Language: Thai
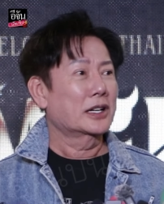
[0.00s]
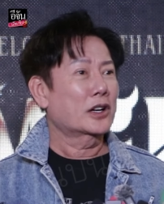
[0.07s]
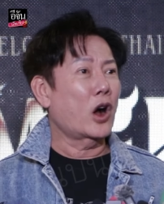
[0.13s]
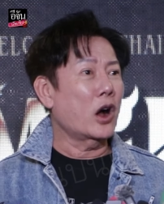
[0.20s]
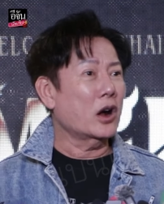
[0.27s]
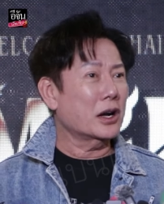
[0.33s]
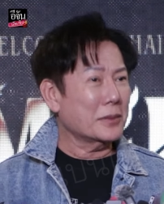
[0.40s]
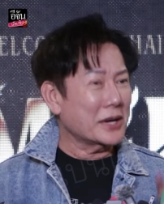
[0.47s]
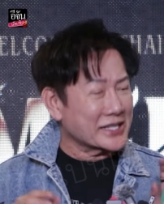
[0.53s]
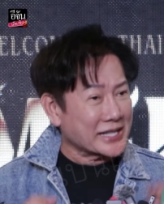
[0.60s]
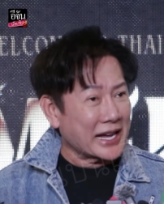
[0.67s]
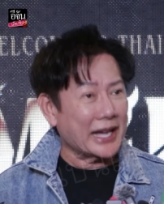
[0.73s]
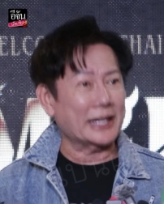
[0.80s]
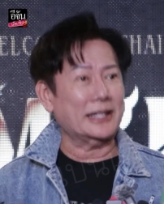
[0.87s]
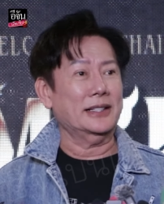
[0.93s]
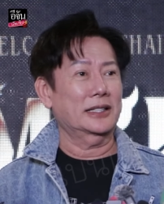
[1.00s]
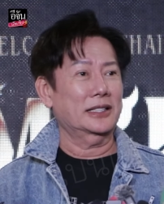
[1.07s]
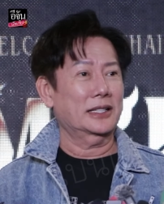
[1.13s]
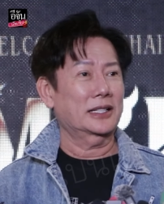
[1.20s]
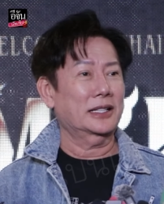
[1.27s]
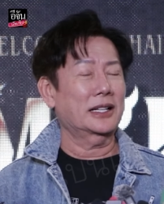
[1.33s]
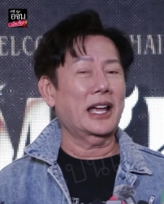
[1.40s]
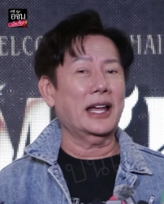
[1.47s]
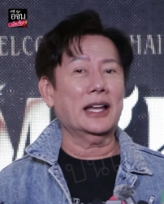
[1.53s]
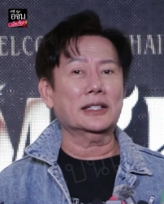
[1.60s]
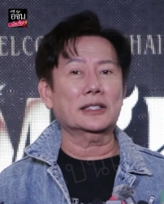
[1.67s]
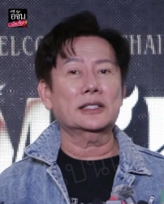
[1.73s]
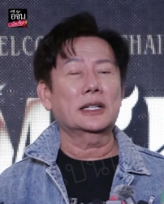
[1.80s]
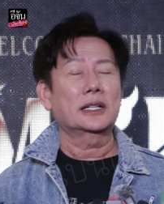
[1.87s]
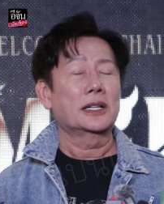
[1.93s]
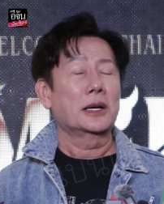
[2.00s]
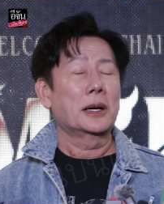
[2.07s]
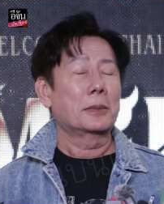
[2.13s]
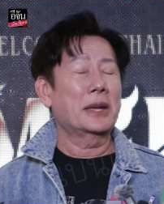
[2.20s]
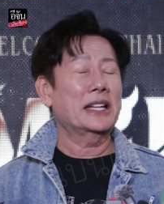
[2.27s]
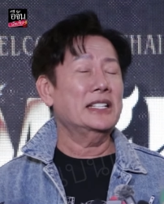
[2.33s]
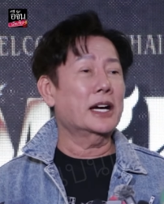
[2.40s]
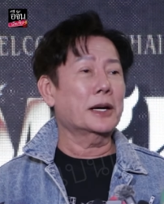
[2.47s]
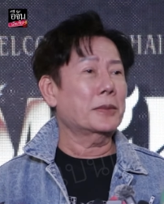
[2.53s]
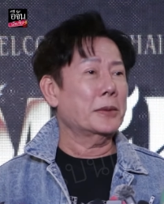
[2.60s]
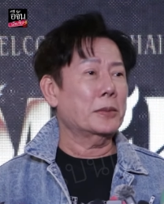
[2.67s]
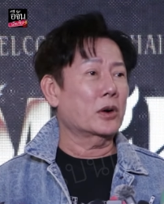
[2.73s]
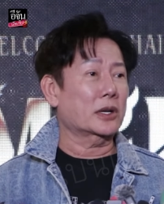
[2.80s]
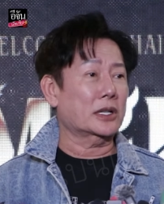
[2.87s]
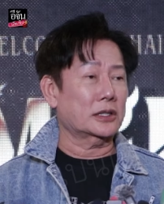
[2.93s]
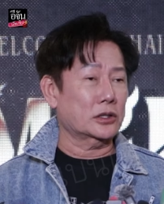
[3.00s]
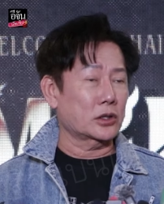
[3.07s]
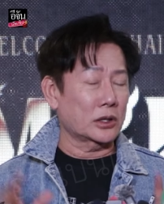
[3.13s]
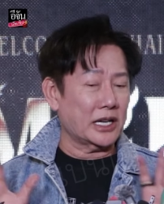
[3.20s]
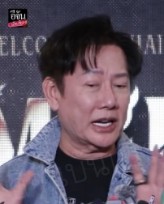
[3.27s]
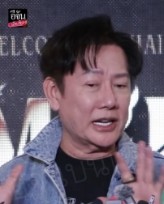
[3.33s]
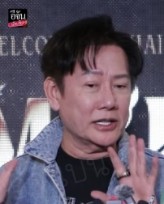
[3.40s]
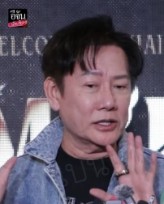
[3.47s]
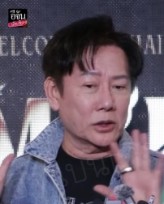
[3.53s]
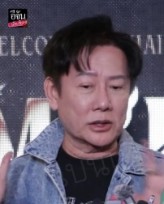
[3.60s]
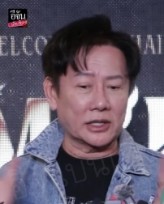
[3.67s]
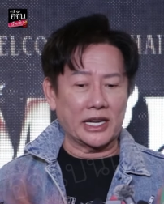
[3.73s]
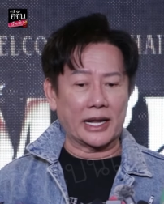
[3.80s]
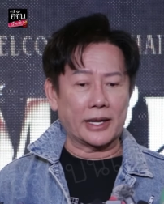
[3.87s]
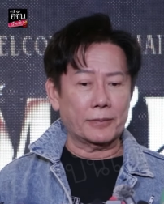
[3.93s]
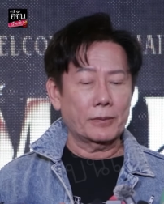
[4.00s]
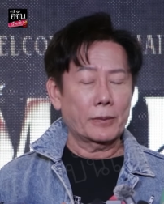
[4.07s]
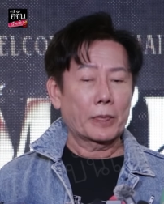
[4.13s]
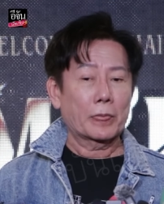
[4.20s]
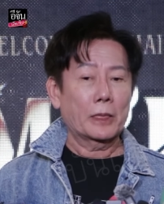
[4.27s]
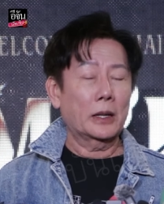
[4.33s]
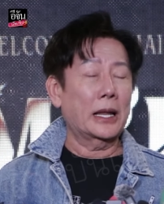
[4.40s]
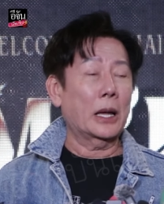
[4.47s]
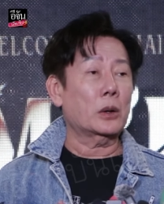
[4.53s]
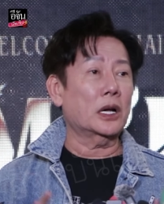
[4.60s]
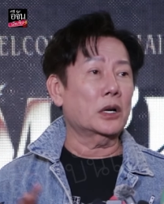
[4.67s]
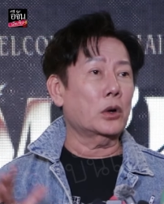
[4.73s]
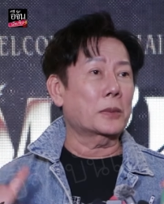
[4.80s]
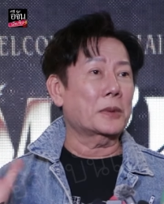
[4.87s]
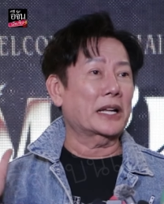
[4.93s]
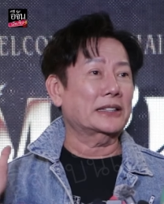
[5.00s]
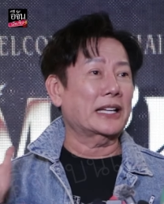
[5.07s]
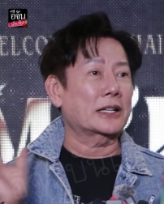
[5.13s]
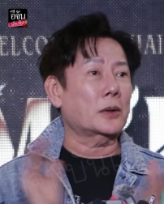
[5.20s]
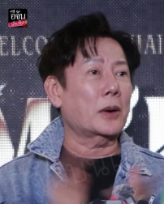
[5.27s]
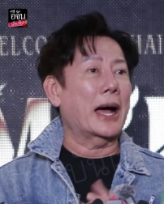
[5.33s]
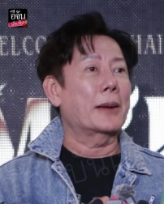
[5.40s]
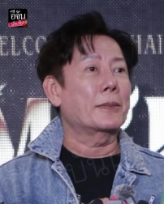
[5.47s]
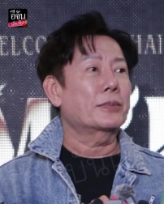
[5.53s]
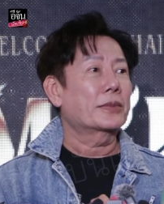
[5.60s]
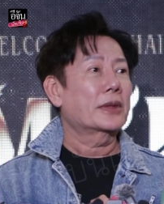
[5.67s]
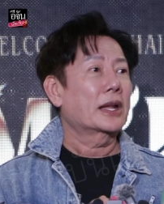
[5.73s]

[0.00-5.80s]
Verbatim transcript: กล้องก็ไม่เสร็จนะมันเยอะไปหมดจนในที่สุดเนี่ยเราก็รวบรัดตัดความ